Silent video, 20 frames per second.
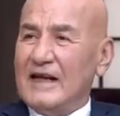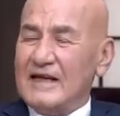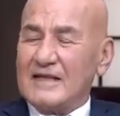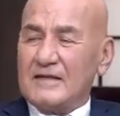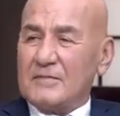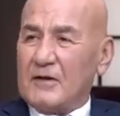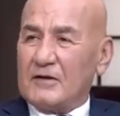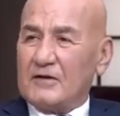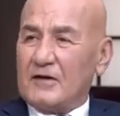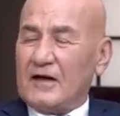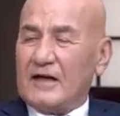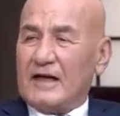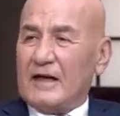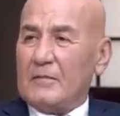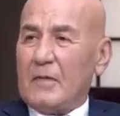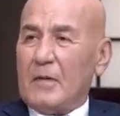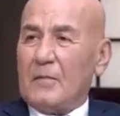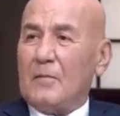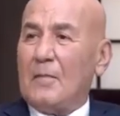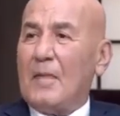يعني لازم اختار
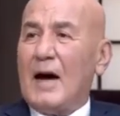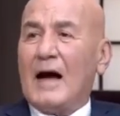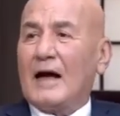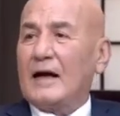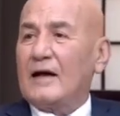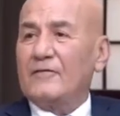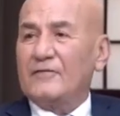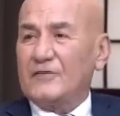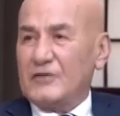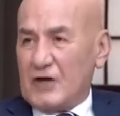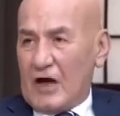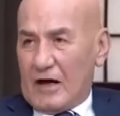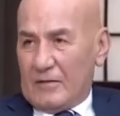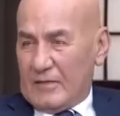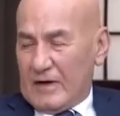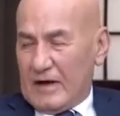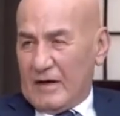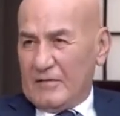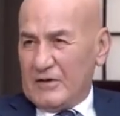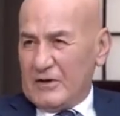كلمه ما اعرفش
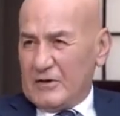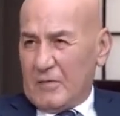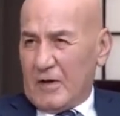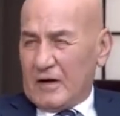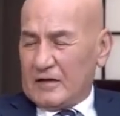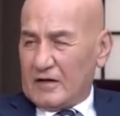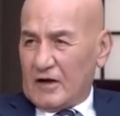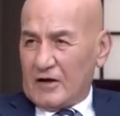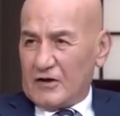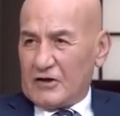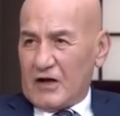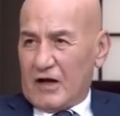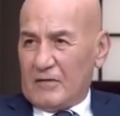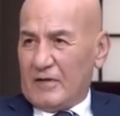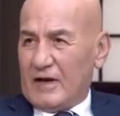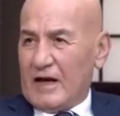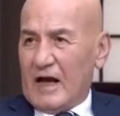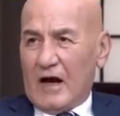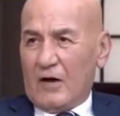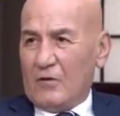اعملها مش ما اقدرش
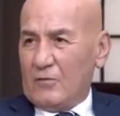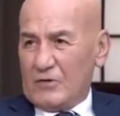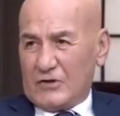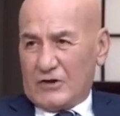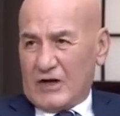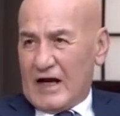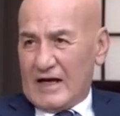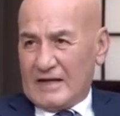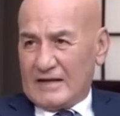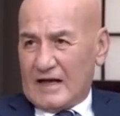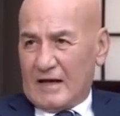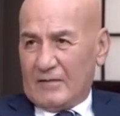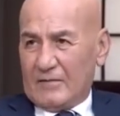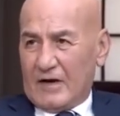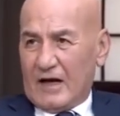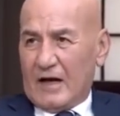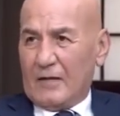اعملها او مش عايز